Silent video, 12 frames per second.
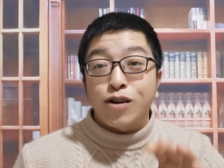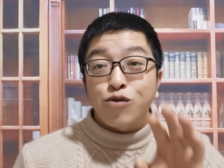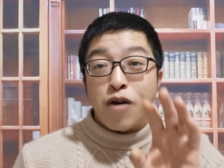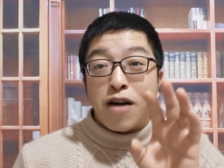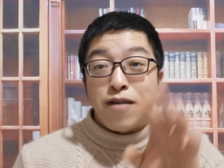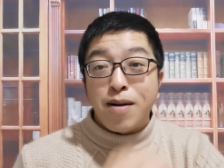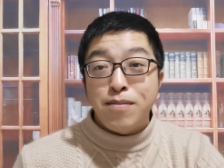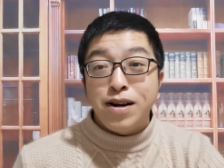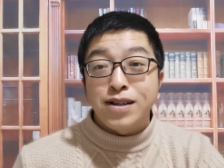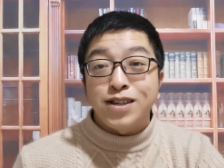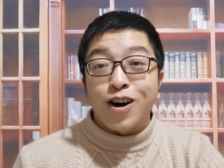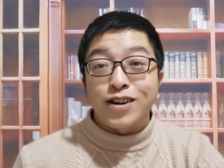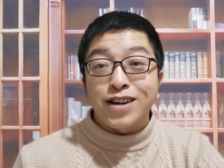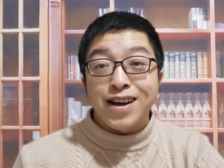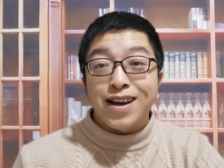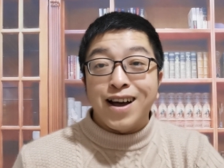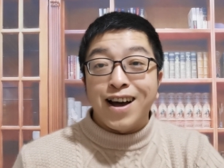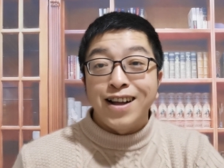拐弯抹角的
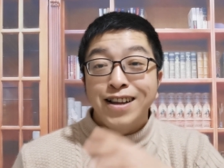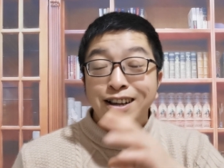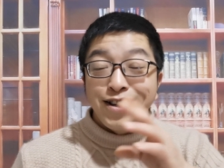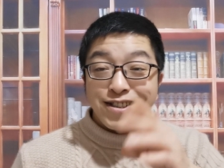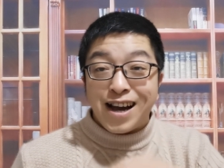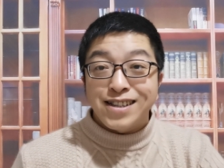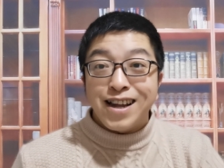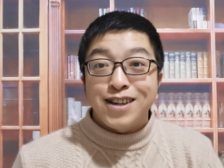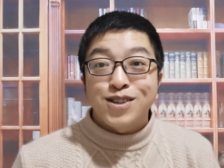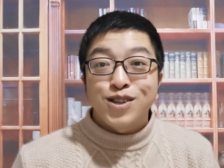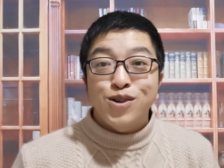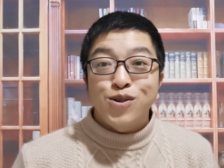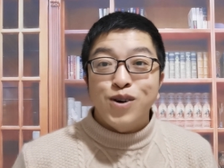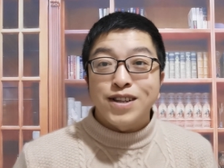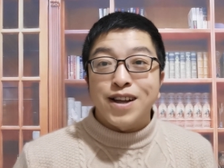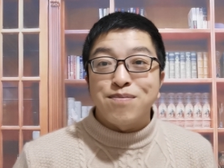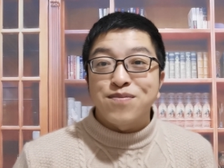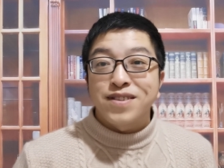啊、夹带私货
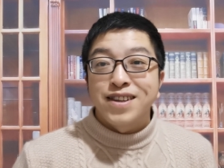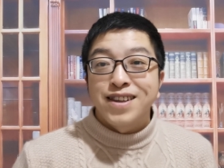的，